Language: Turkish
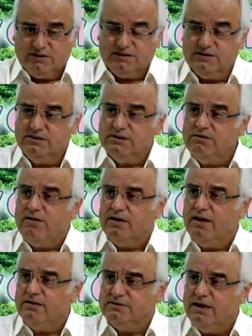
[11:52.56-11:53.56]
sınırı var
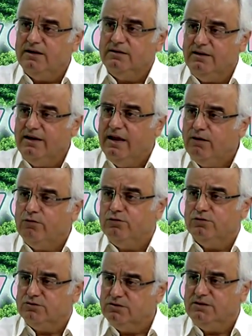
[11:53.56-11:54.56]
ya. Sen ne
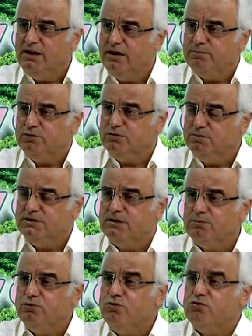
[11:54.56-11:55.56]
koyuyorsun, ne yapıyorsun?
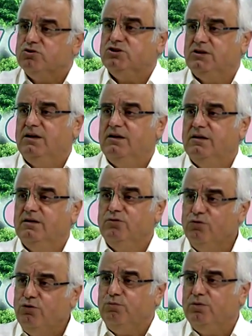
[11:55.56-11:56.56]
Bizde bu yok işte.
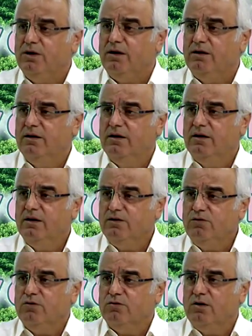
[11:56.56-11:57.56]
Yok bu ya.
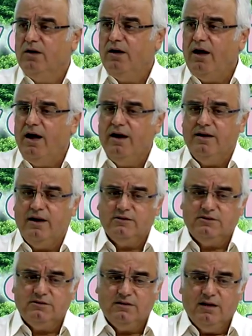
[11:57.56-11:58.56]
Yok. Aynen
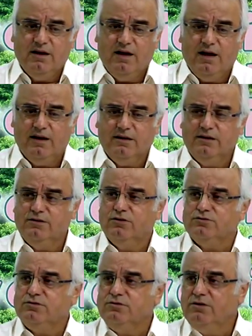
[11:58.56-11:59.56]
hani
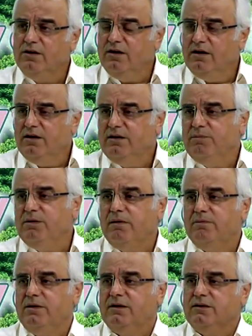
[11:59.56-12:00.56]
gidiyorsun
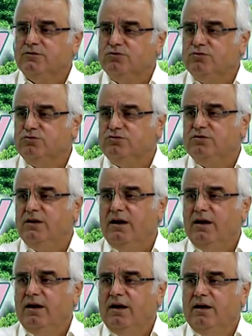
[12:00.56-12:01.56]
bilmem nerede çok üstüne
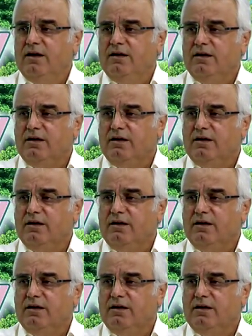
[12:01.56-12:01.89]
e,